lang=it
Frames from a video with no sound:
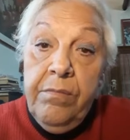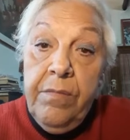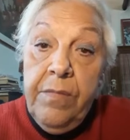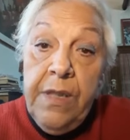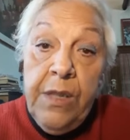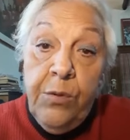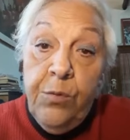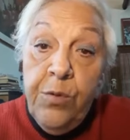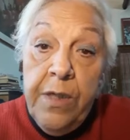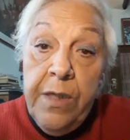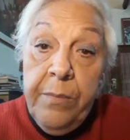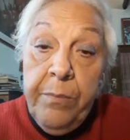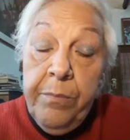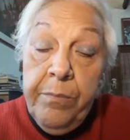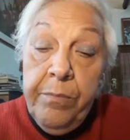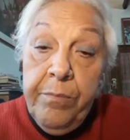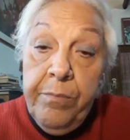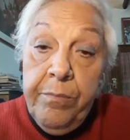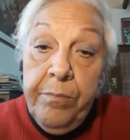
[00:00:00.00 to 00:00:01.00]
i due,
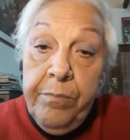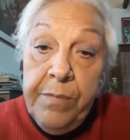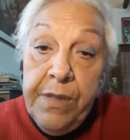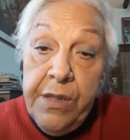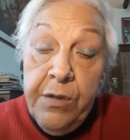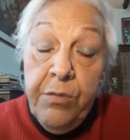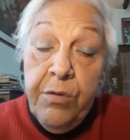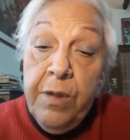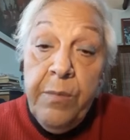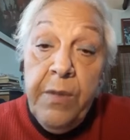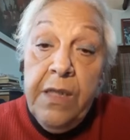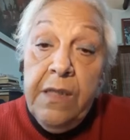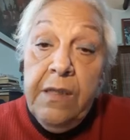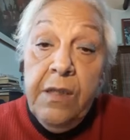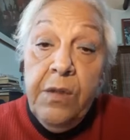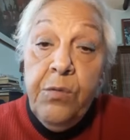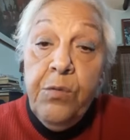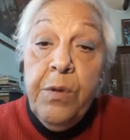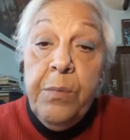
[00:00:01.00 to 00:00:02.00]

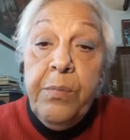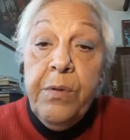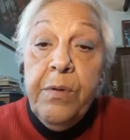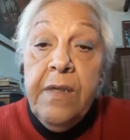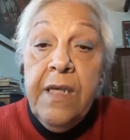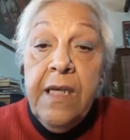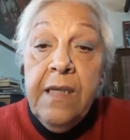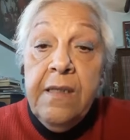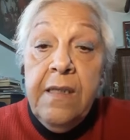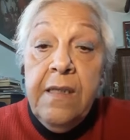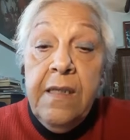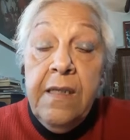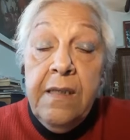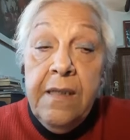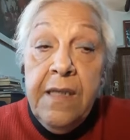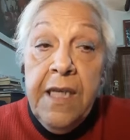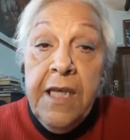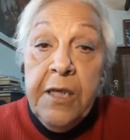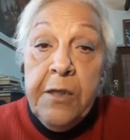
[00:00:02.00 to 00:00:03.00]
sicuramente i due più grandi
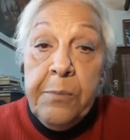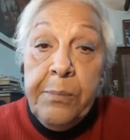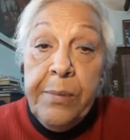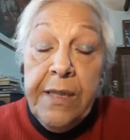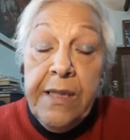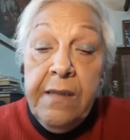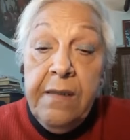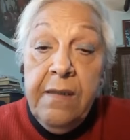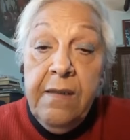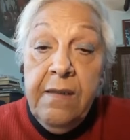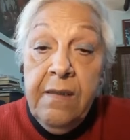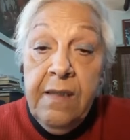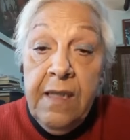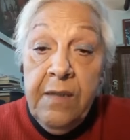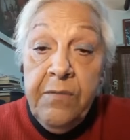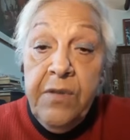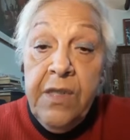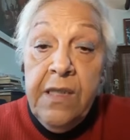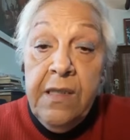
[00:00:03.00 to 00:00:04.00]
interpreti
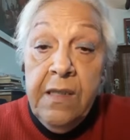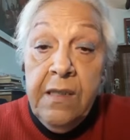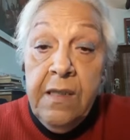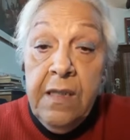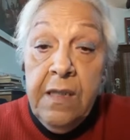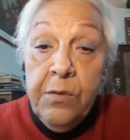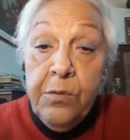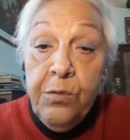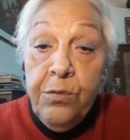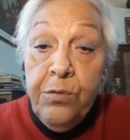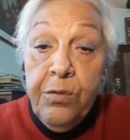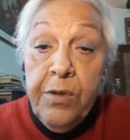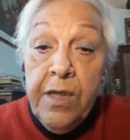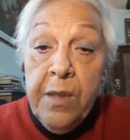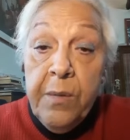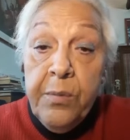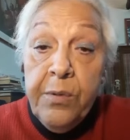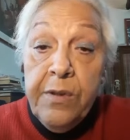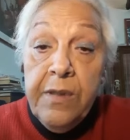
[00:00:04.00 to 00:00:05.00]
della vita e della cultura
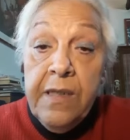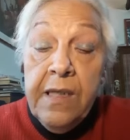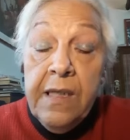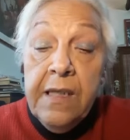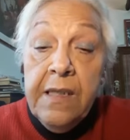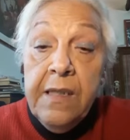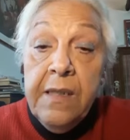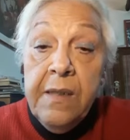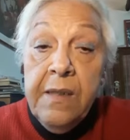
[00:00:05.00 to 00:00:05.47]
napoletana.